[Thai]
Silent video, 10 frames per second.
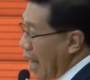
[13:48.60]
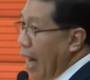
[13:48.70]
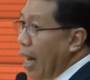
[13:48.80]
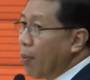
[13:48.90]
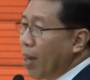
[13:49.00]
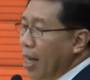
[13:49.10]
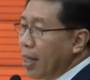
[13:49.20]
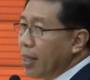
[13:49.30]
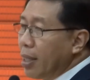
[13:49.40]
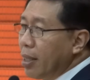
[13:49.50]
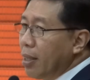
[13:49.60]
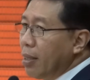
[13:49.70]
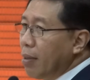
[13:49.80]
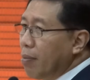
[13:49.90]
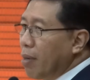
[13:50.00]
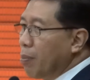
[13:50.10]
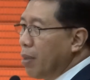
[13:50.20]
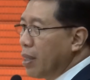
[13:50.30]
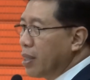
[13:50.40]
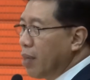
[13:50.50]
บริการแล้วเวลานี้เรา
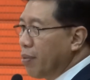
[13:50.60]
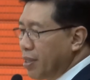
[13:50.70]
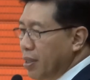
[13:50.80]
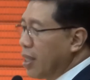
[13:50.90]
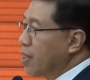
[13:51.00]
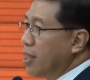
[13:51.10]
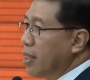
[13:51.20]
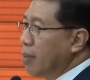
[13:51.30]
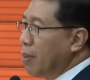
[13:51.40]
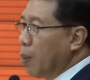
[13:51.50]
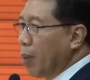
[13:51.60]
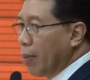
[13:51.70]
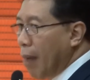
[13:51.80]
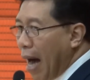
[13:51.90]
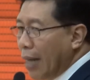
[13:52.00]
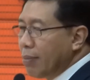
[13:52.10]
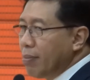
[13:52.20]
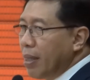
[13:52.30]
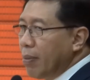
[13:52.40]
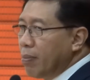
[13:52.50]
มีเซอร์วิสอินดัสทรีเยอะมีโรงพยาบาล
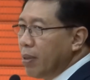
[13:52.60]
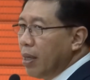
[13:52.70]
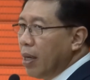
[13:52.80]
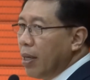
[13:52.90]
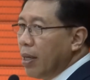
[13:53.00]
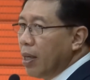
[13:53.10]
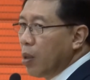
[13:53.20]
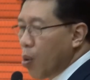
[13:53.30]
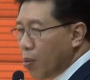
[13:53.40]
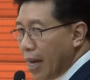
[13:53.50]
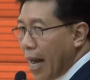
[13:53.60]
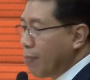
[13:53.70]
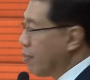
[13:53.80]
มีโรงแร